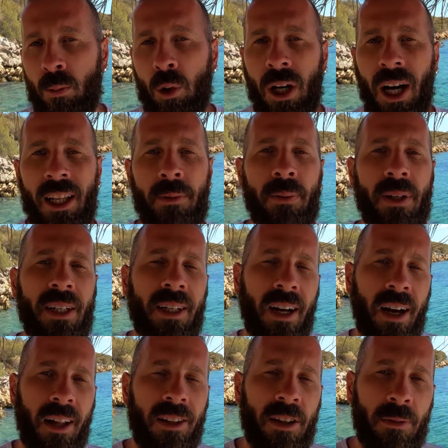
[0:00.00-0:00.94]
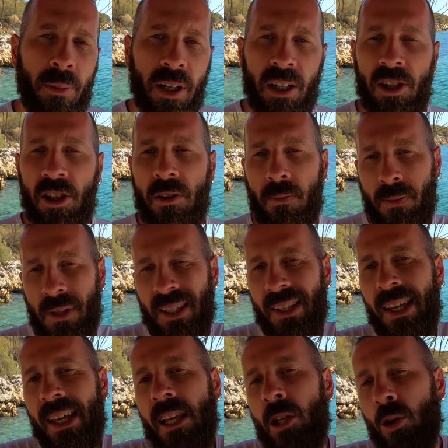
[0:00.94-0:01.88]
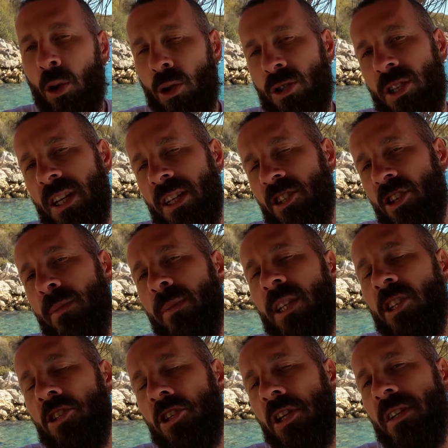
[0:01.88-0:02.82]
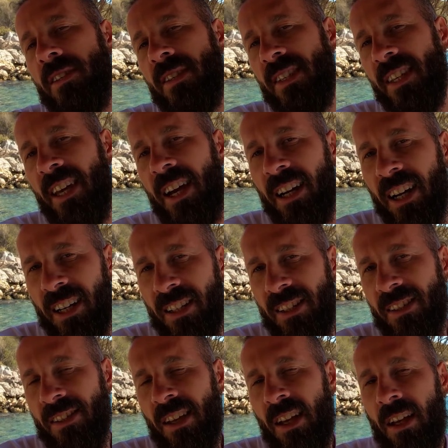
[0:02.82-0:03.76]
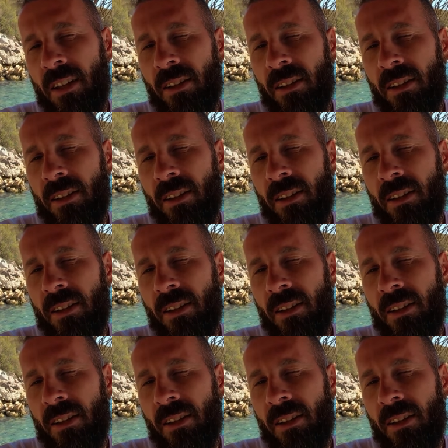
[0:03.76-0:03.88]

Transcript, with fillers: Bu katmanı kaldırmak için biz ilk önce camın içerisini yakarız.